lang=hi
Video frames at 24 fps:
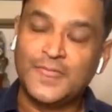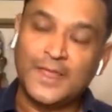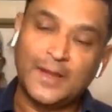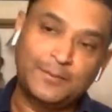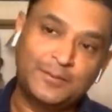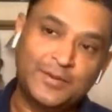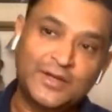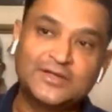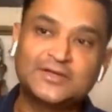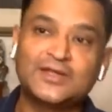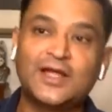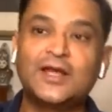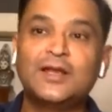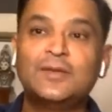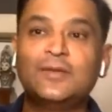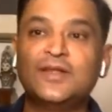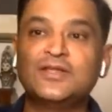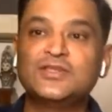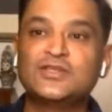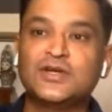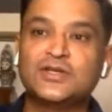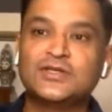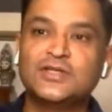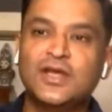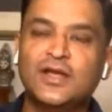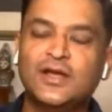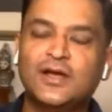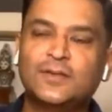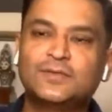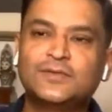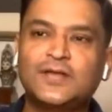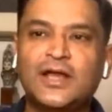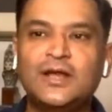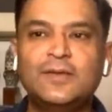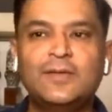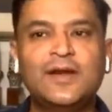अब फिर तालिबान चढ़
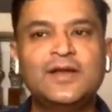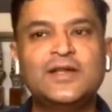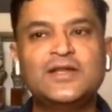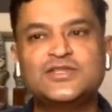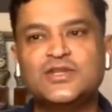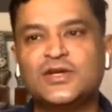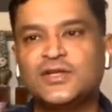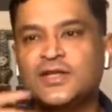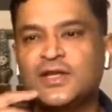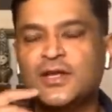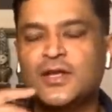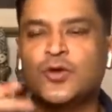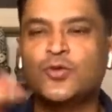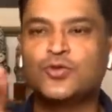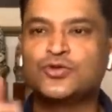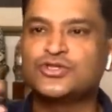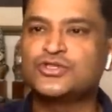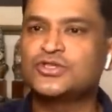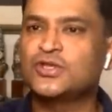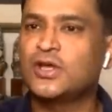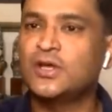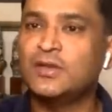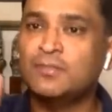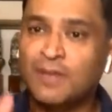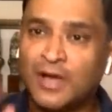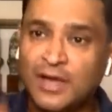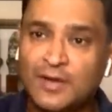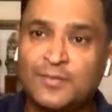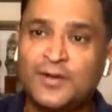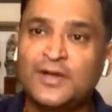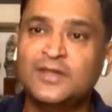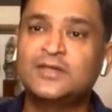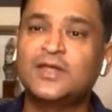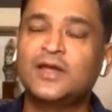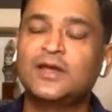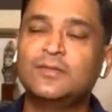जाएगा अब तालिबान ने चढ़ने की कोशिश करी मार
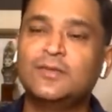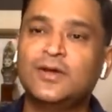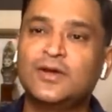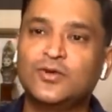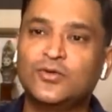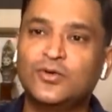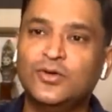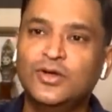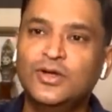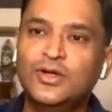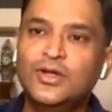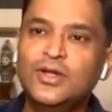पड़ी तालिबान को